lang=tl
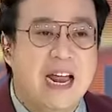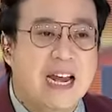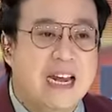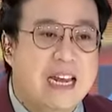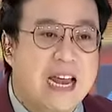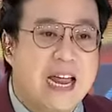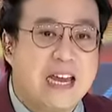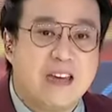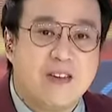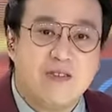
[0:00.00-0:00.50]

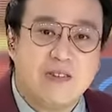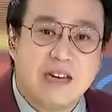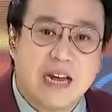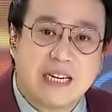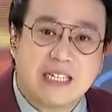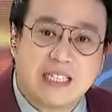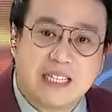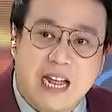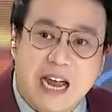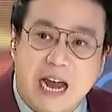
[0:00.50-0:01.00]
Like yung
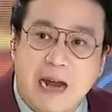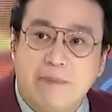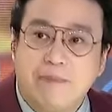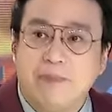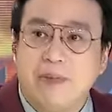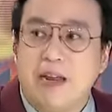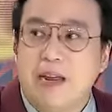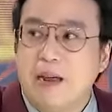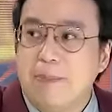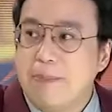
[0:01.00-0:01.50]
last time,
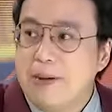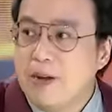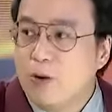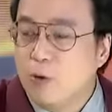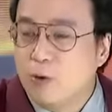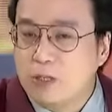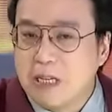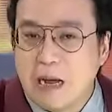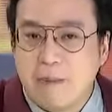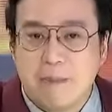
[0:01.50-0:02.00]

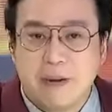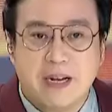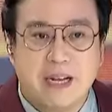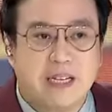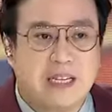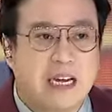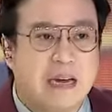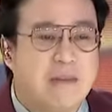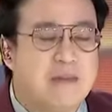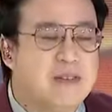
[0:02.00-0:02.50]
pinag-usapan
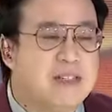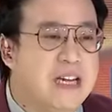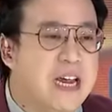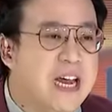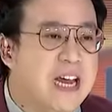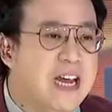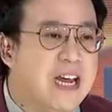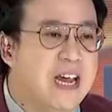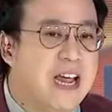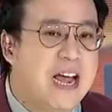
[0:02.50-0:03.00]
natin
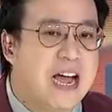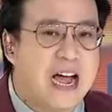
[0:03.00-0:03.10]
MJ,